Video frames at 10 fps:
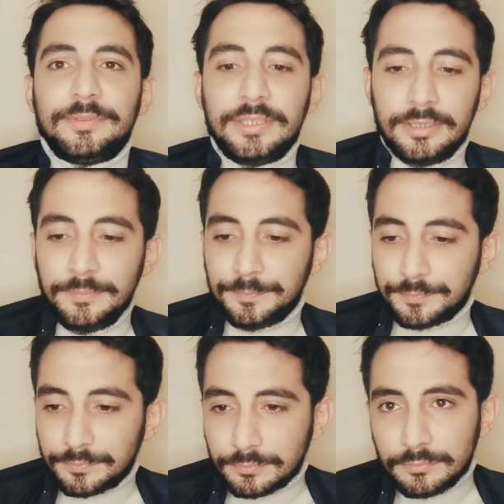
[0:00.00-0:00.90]
Senin
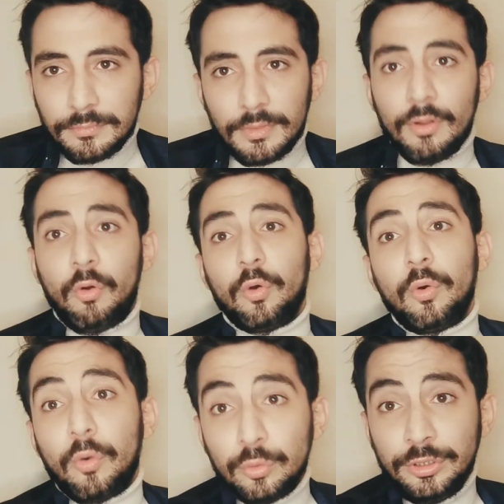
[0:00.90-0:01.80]

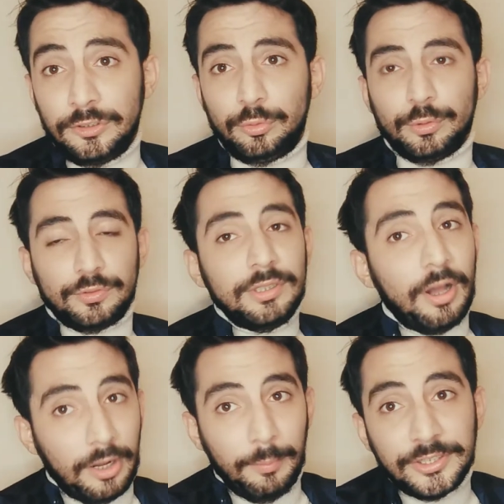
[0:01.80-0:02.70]
o, onu istiyorsan
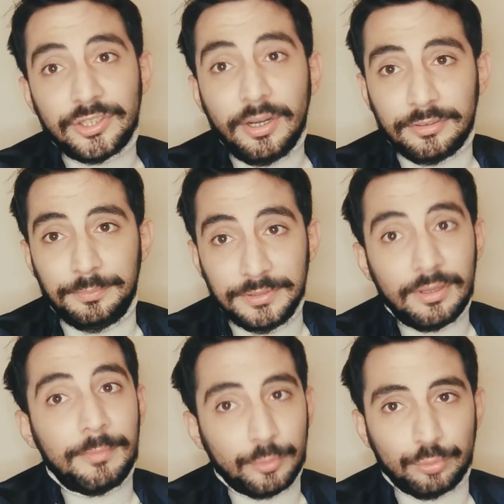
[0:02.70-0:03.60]
araba şart. Bir
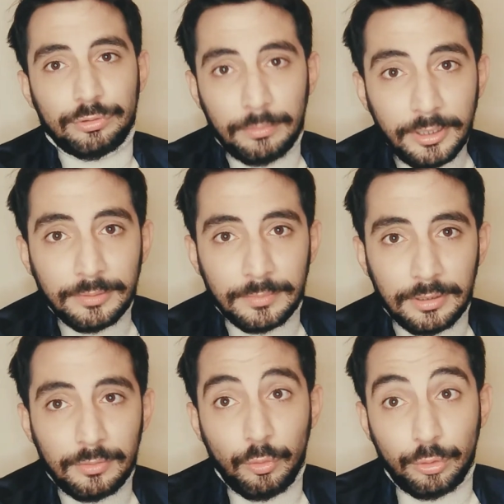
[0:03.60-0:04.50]
zahmet kusura bakma.
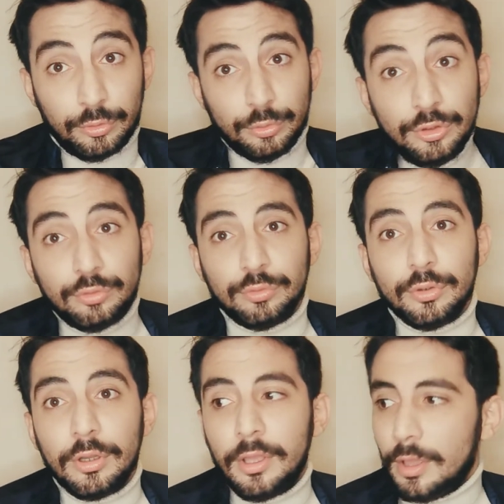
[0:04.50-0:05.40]
O kız onu istiyor.
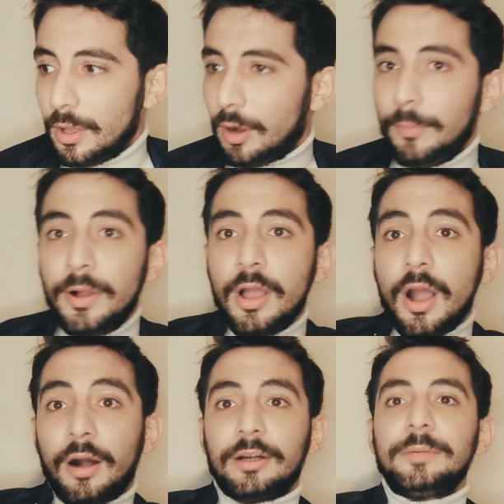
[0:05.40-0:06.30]
Ama
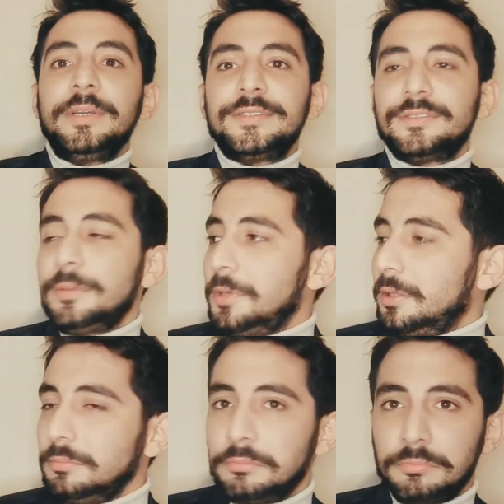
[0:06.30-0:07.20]
araba
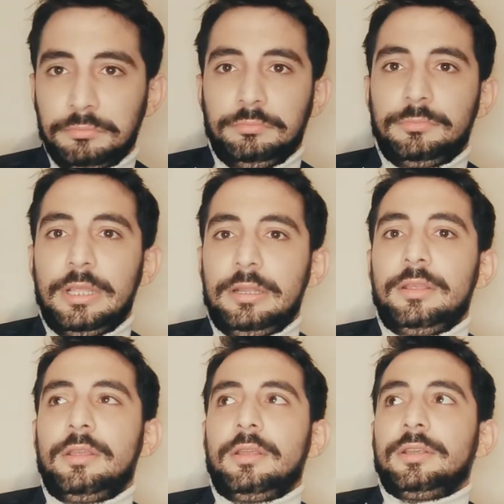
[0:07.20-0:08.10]
istemeyen yani
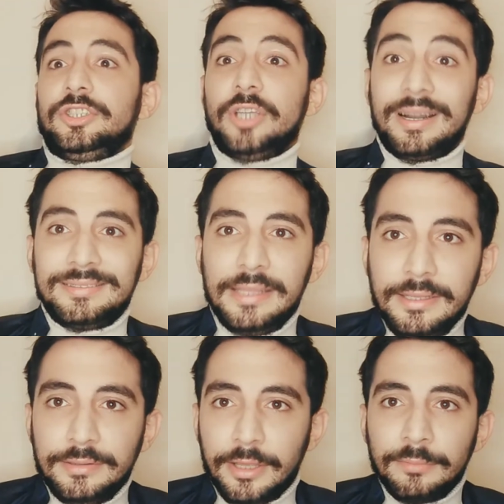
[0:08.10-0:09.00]
şart
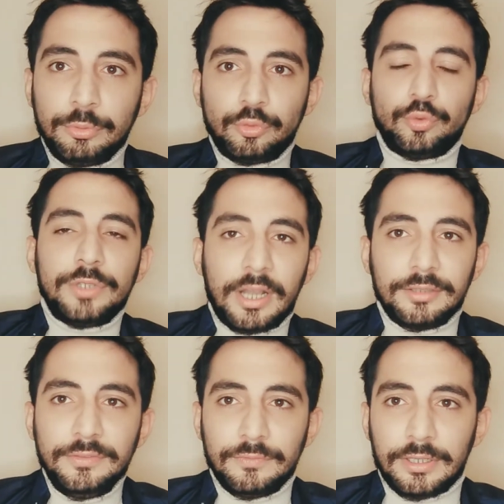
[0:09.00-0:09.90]
değil diyen bir sürü de
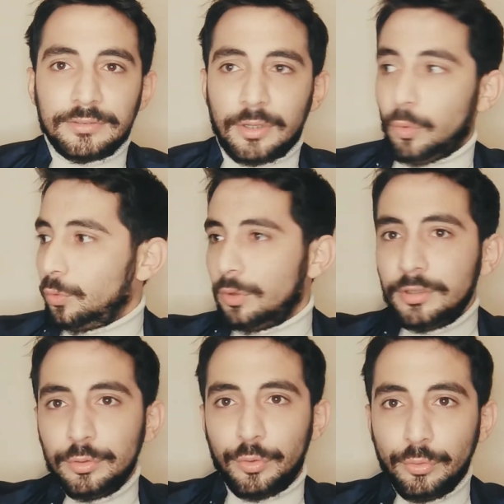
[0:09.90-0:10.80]
kadın var. Sen
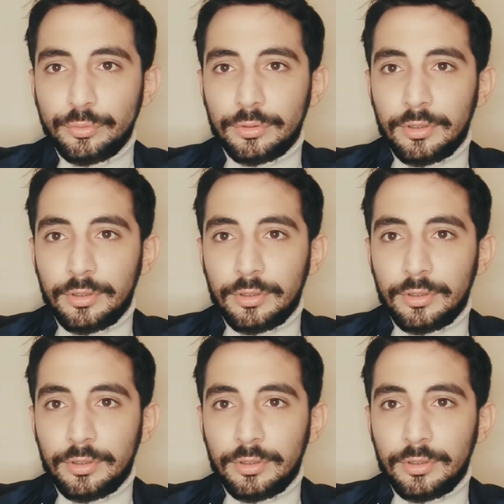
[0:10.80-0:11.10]
onları da gör.